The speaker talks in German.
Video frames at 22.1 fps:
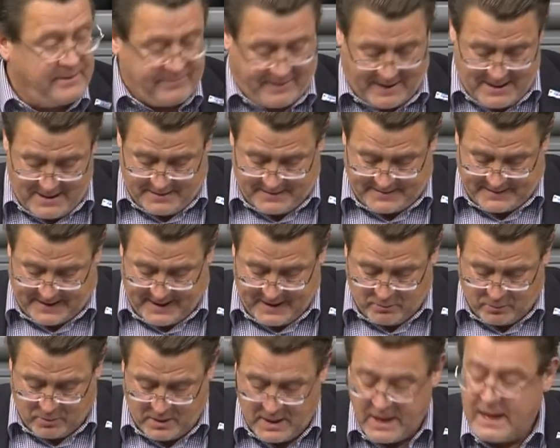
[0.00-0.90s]

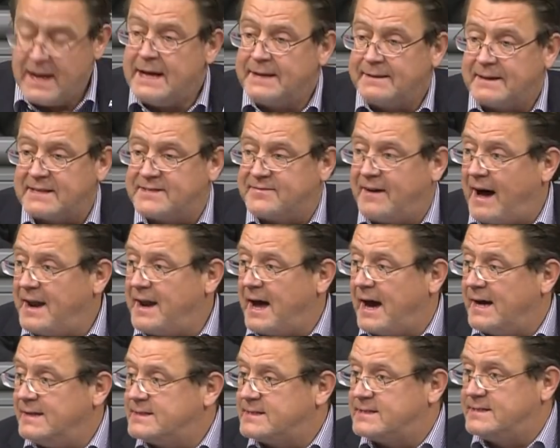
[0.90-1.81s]
Gewaltenteilung, das waren
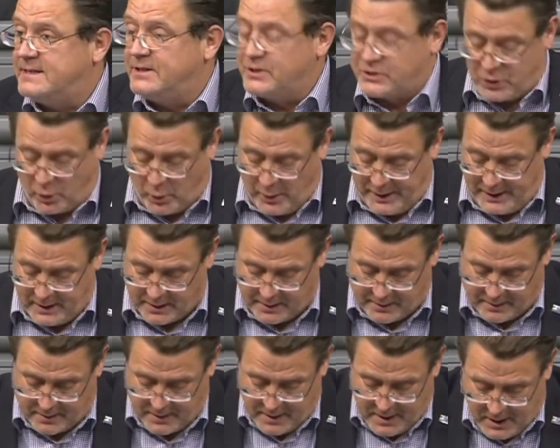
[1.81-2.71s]
einst die
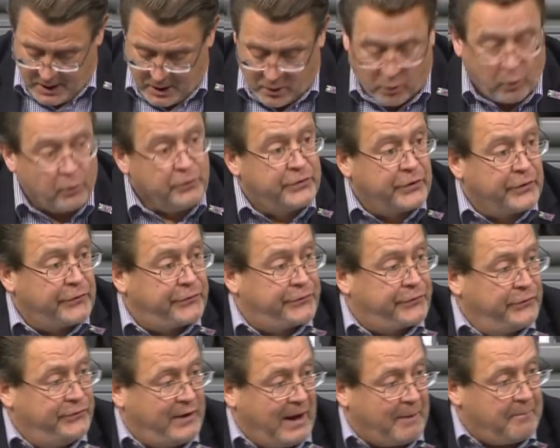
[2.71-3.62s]
Säulen
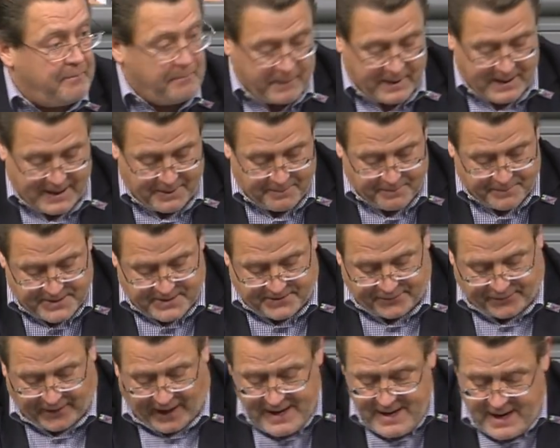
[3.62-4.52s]
unseres Zusammenlebens.
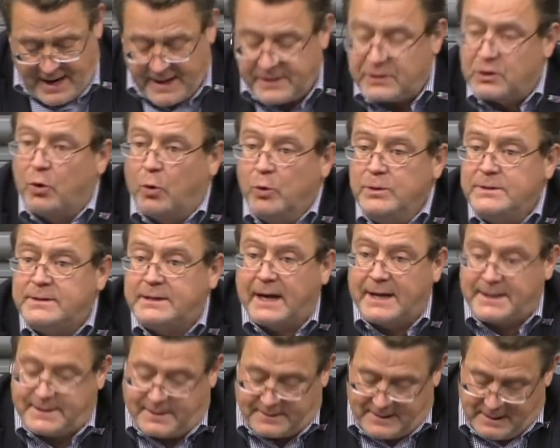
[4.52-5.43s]
Freiheit,
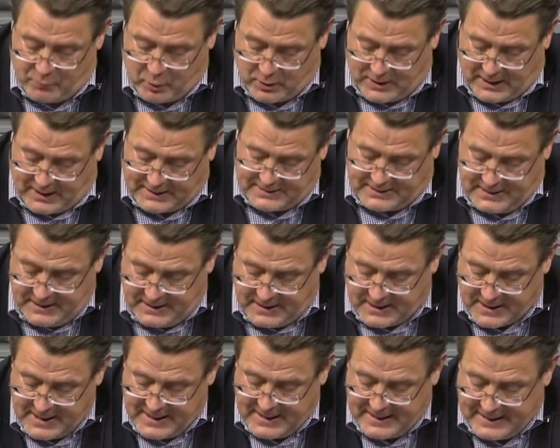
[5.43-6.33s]
Grundrechte,
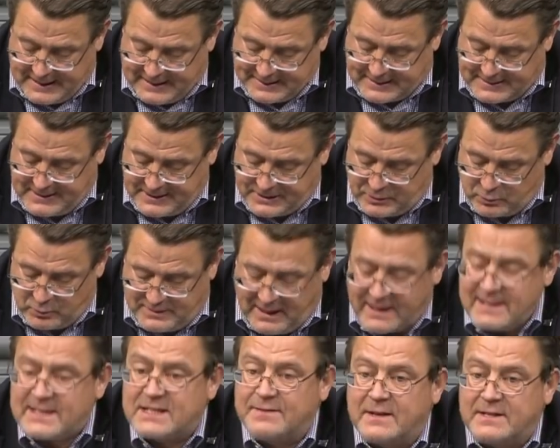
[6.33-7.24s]
Demokratie, das ist nun
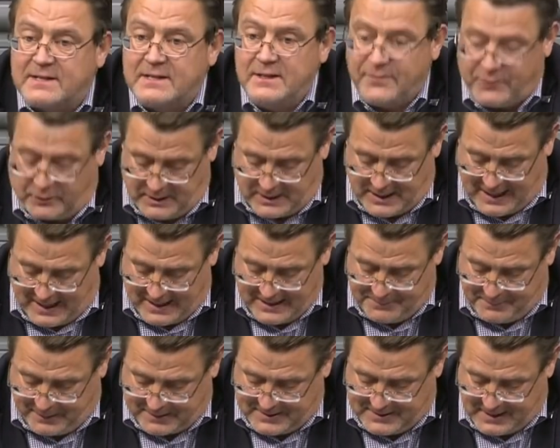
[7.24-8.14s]
das, was Sie von den
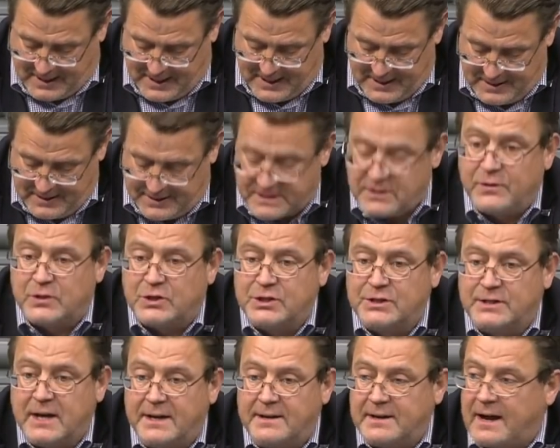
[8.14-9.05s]
Altparteien
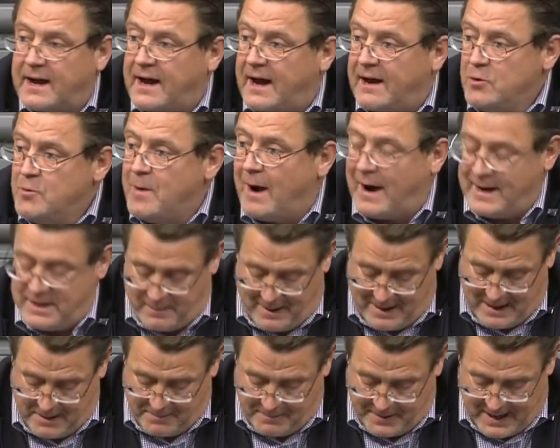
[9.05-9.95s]
inzwischen seit über einem
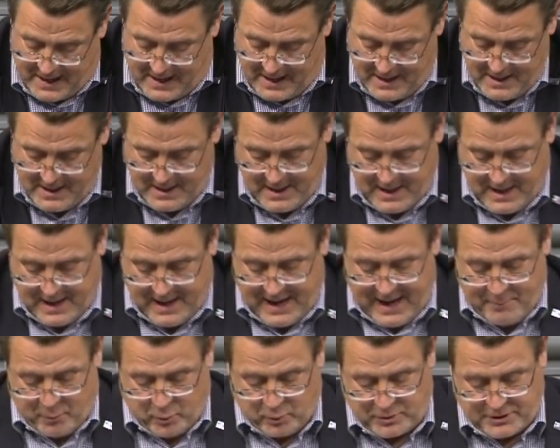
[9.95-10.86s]
halben Jahr
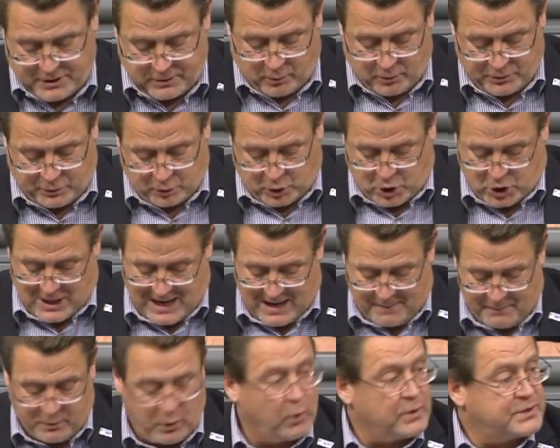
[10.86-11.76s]
hemmungslos und
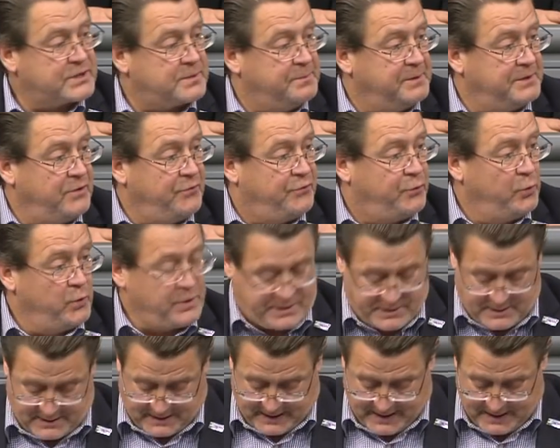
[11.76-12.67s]
schamlos mit den
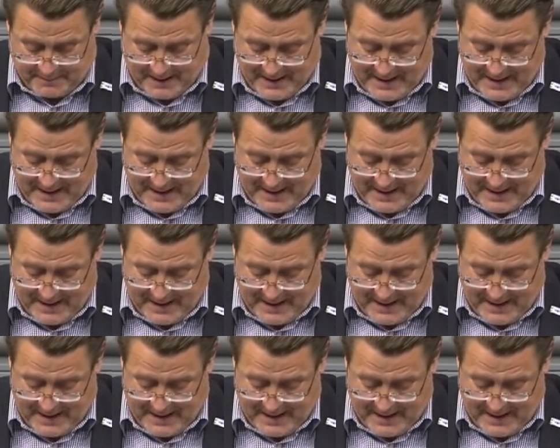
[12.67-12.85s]
Füßen treten.